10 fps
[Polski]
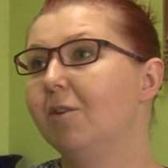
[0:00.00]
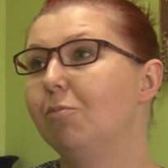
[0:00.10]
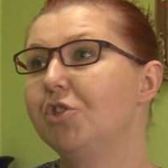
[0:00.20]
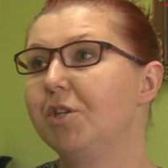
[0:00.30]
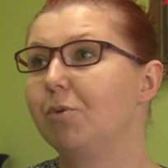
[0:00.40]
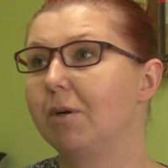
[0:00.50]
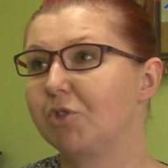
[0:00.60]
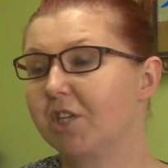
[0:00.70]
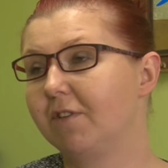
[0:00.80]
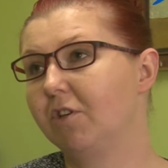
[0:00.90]
Później była
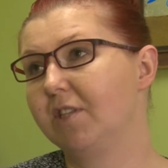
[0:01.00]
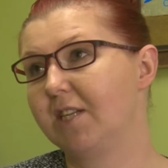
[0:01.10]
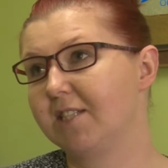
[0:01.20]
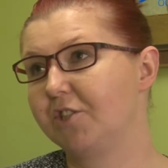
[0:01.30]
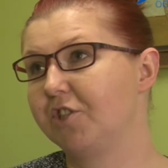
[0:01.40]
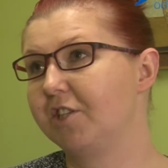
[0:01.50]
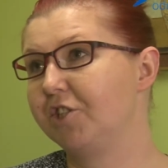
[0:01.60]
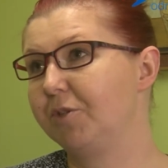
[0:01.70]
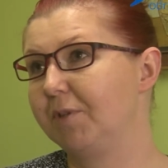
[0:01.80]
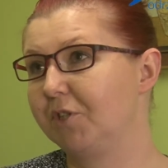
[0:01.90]
przerwa i
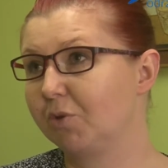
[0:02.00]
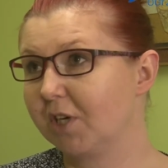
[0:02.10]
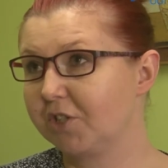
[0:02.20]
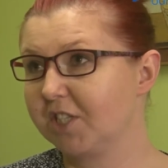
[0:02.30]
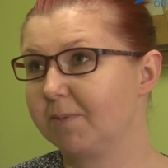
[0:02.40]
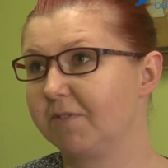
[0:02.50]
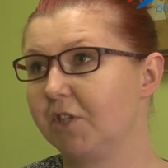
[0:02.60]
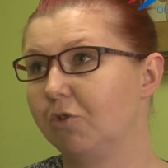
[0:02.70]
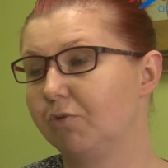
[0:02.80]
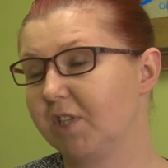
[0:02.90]
11.45 druga część
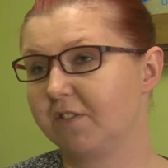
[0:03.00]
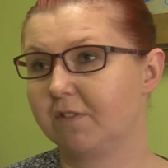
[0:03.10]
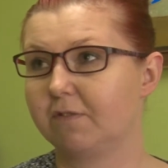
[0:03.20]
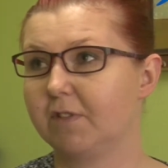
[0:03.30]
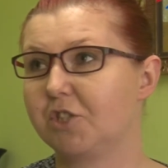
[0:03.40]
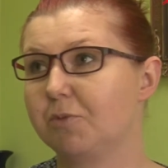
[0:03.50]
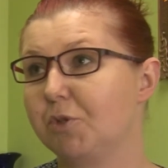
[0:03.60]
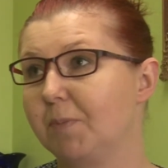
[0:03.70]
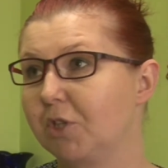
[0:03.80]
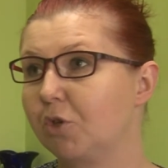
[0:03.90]
sprawdzianu u nas, w naszym
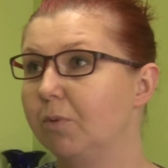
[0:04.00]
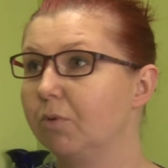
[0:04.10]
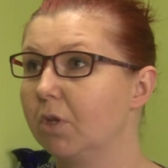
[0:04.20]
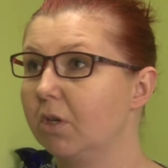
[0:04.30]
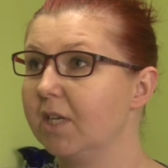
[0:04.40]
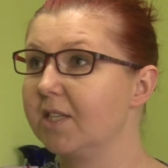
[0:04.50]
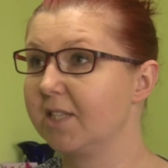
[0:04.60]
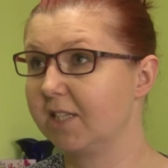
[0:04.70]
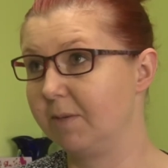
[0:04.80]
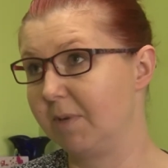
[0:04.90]
przypadku był to
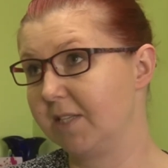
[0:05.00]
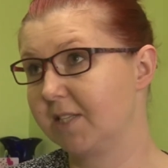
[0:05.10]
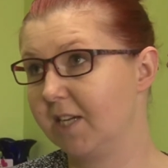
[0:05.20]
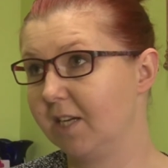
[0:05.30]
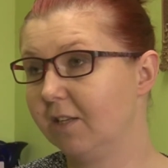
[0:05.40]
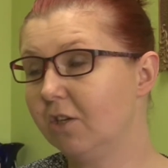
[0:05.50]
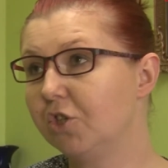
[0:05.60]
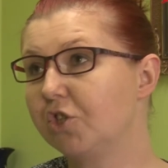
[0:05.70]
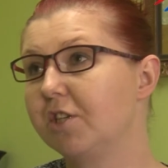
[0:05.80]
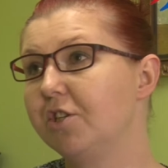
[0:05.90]
język niemiecki. No
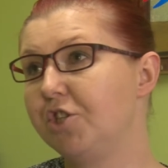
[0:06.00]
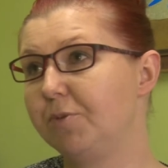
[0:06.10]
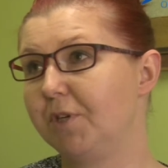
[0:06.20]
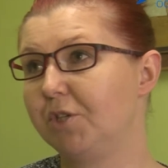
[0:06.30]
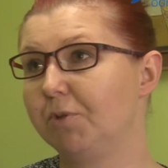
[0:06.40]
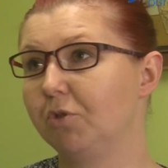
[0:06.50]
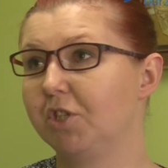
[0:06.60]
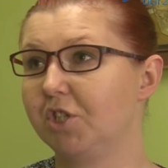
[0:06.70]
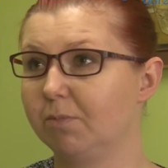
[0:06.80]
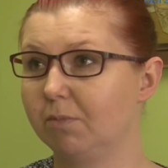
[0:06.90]
i 45 minut,
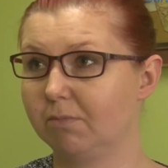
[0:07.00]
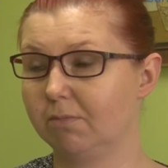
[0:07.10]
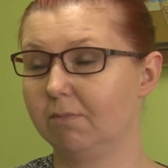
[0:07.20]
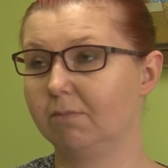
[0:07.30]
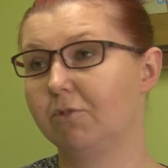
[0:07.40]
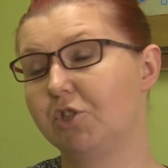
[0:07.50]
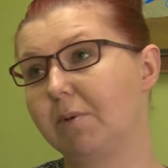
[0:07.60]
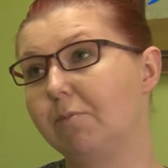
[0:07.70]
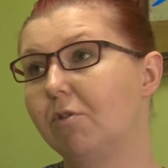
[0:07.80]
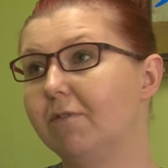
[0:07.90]
jeśli mm,
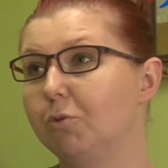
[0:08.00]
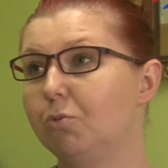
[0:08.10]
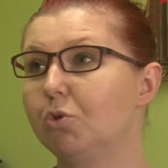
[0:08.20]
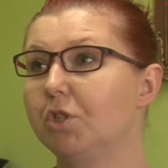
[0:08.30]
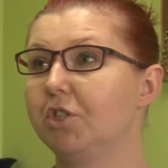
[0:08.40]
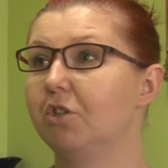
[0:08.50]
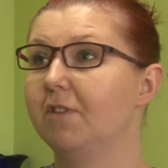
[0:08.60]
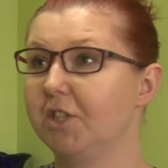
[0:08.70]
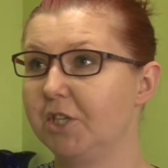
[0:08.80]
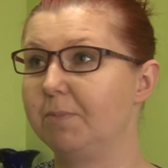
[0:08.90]
trzeba było wydłużyć, to
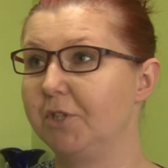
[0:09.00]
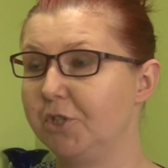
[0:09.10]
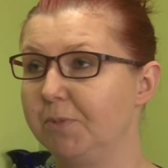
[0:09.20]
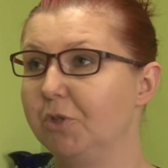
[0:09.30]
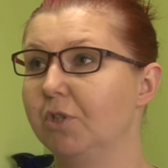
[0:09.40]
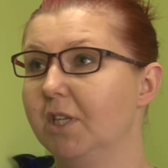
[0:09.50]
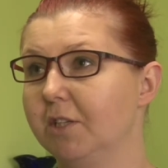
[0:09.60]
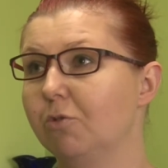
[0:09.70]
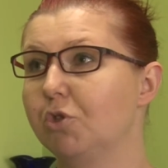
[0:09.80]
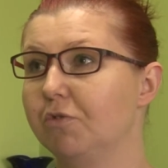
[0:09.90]
25 minut dla
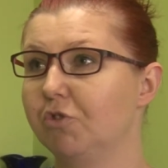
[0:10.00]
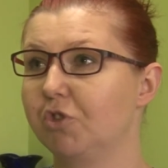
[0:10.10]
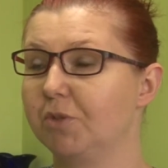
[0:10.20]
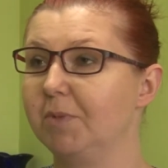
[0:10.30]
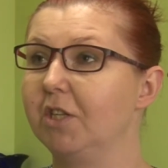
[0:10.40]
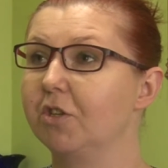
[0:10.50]
tych uczniów, którzy mieli